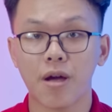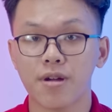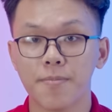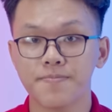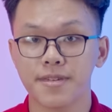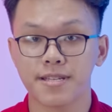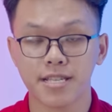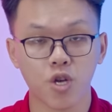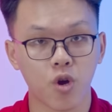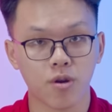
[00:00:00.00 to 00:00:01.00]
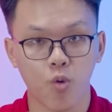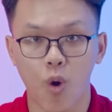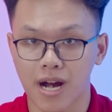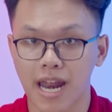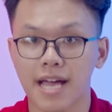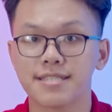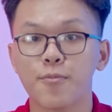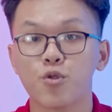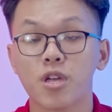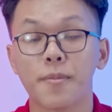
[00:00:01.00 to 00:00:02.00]
cao cấp thì sẽ chọn hoặc là xê
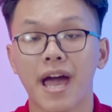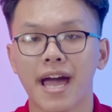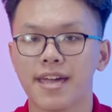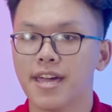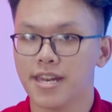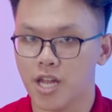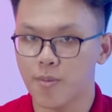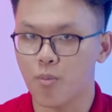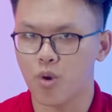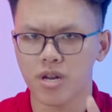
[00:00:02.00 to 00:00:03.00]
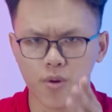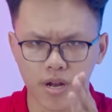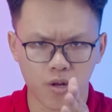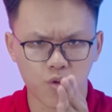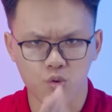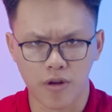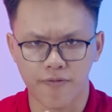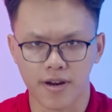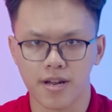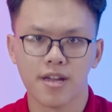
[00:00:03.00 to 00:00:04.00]
pê u thế hệ mười hai nếu mà muốn hiệu năng toàn
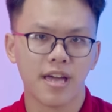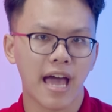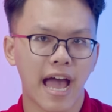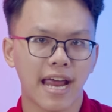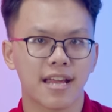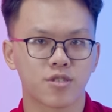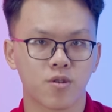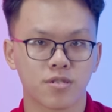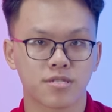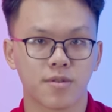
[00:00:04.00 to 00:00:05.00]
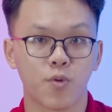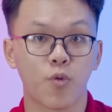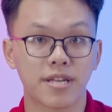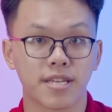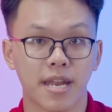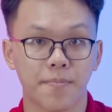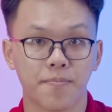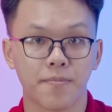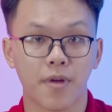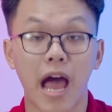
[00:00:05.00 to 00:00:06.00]
phần, hay là chọn xê pê u Ryzen năm
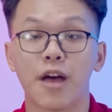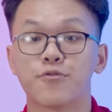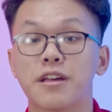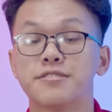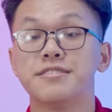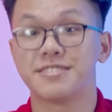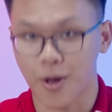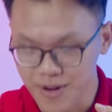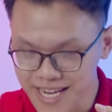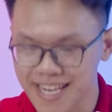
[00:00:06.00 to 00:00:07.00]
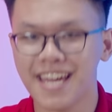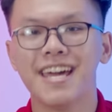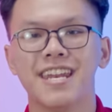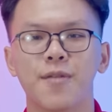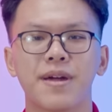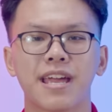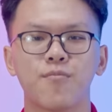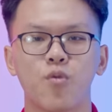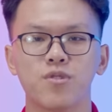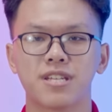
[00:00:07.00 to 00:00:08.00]
à Ryzen sáu nghìn nếu mà anh
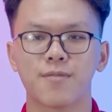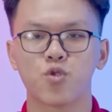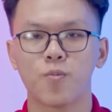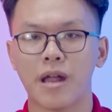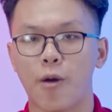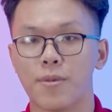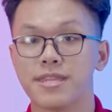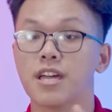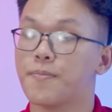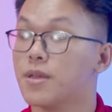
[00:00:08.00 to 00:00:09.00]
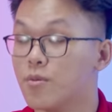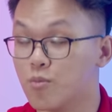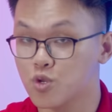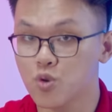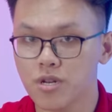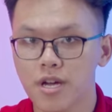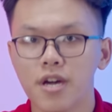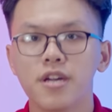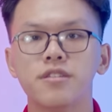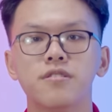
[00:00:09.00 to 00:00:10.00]
em muốn một chiếc laptop nào mà tiết kiệm pin một chút.
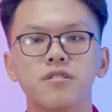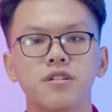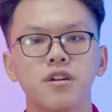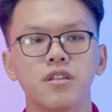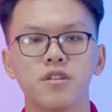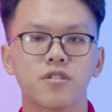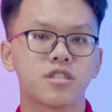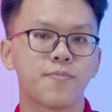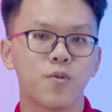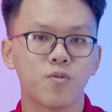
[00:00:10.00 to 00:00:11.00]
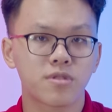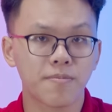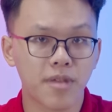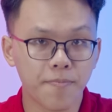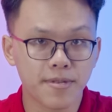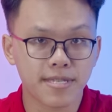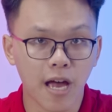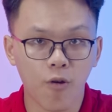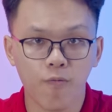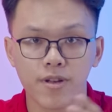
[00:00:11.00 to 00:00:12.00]
Nhưng những cái xê pê u tầm thấp thì
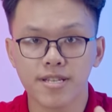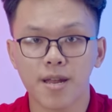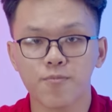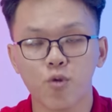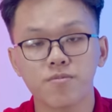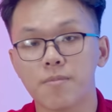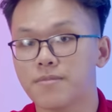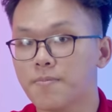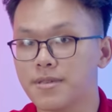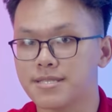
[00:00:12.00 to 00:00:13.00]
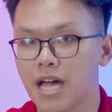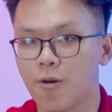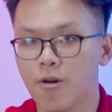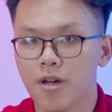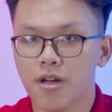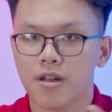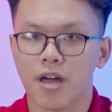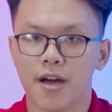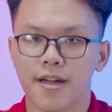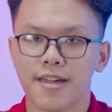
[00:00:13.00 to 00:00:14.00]
sao? Với những chiếc laptop tầm thấp thì sao?
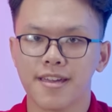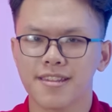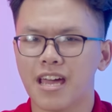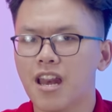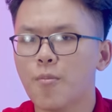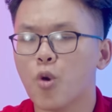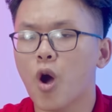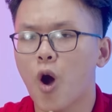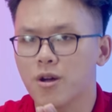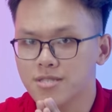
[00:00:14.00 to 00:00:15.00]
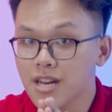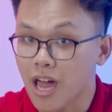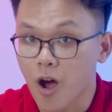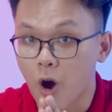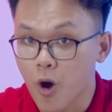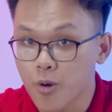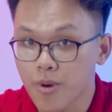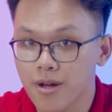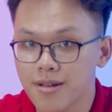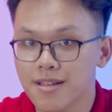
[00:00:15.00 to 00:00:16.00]
Đấy, đấy là một câu hỏi rất là khó đúng
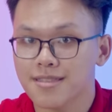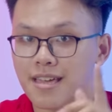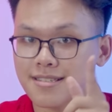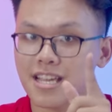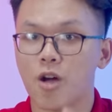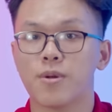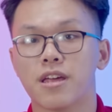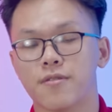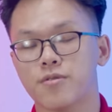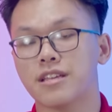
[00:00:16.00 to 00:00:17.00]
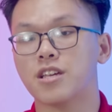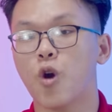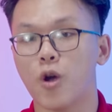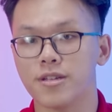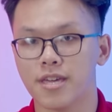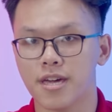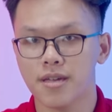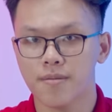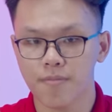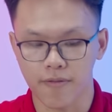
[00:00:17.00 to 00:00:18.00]
không ạ? Tại sao mình lại đặt ra câu hỏi như thế?
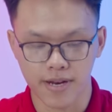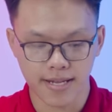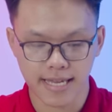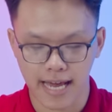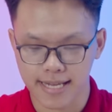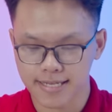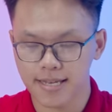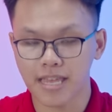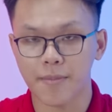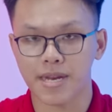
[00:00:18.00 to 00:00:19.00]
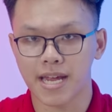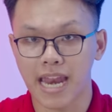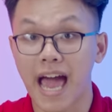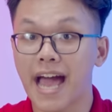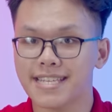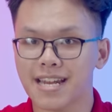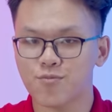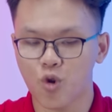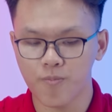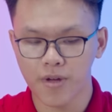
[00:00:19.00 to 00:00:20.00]
Bởi vì đơn giản, trên tay mình đây là hai chiếc
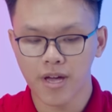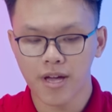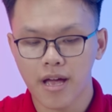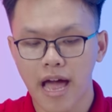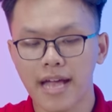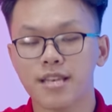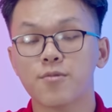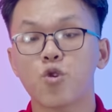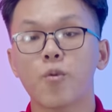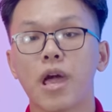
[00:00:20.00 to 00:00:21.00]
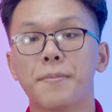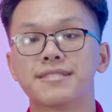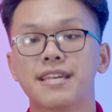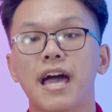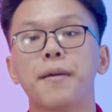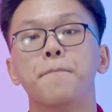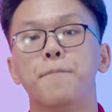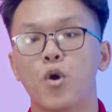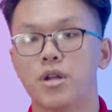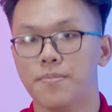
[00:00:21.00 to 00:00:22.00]
laptop, hai chiếc laptop em ét
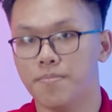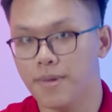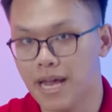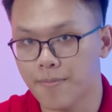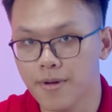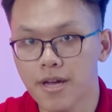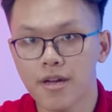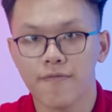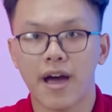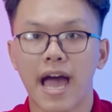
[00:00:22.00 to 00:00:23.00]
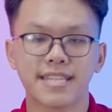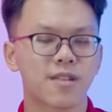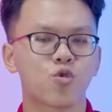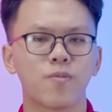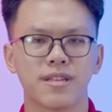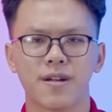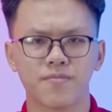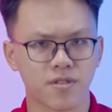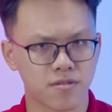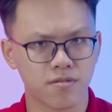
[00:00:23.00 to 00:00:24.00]
i Modern mười lăm, và hai chiếc laptop này nha,
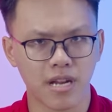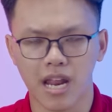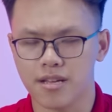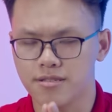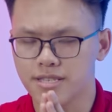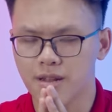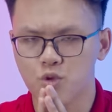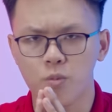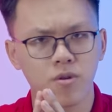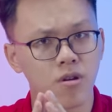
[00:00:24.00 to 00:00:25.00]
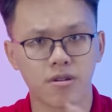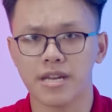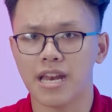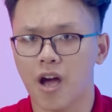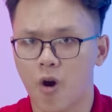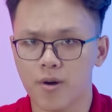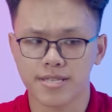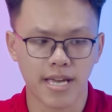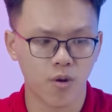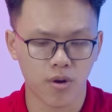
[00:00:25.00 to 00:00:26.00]
thực sự đây là những chiếc laptop cực kỳ là khó để
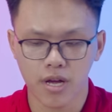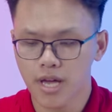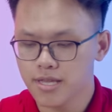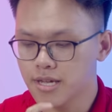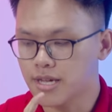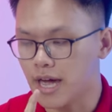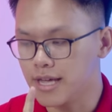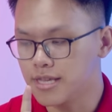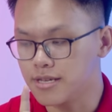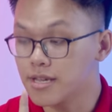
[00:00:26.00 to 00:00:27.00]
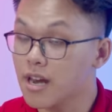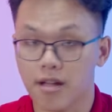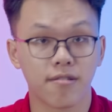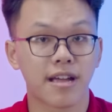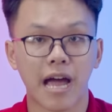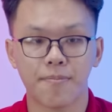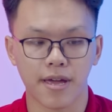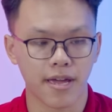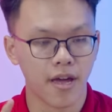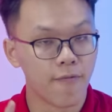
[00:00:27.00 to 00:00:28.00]
chê luôn. Thiết kế thì rất là cứng cáp
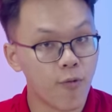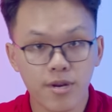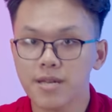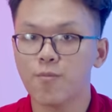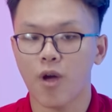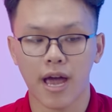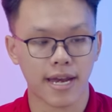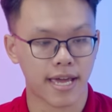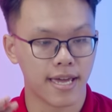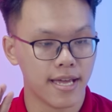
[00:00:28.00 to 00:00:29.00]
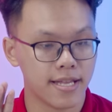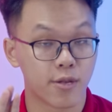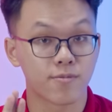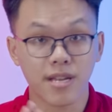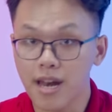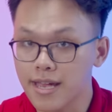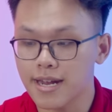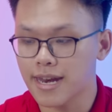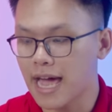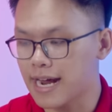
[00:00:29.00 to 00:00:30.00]
này, full kim loại này, nhìn chung rất là
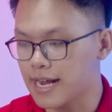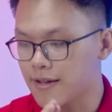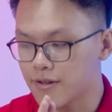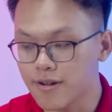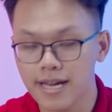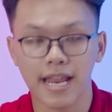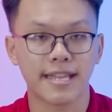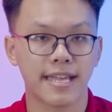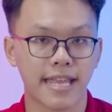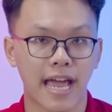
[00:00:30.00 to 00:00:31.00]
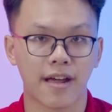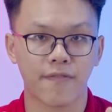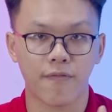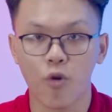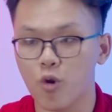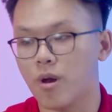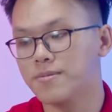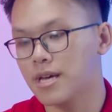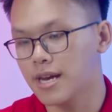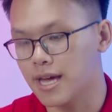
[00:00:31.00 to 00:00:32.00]
hiện đại này, cực kỳ là nhẹ nhàng và vô cùng hấp
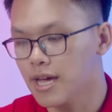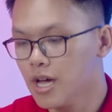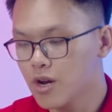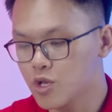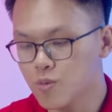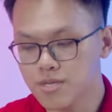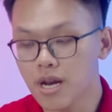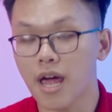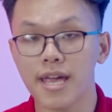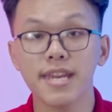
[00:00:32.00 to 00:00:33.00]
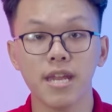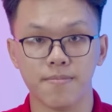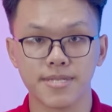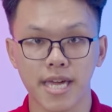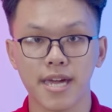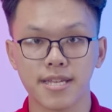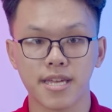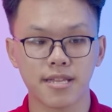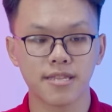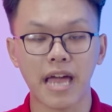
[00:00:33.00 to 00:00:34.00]
dẫn này. Nói chung rất là ít điểm chê
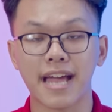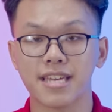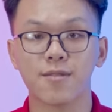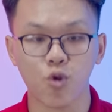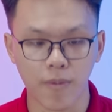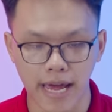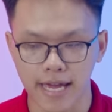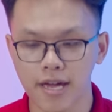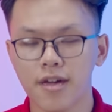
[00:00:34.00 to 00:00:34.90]
trên hai chiếc laptop này.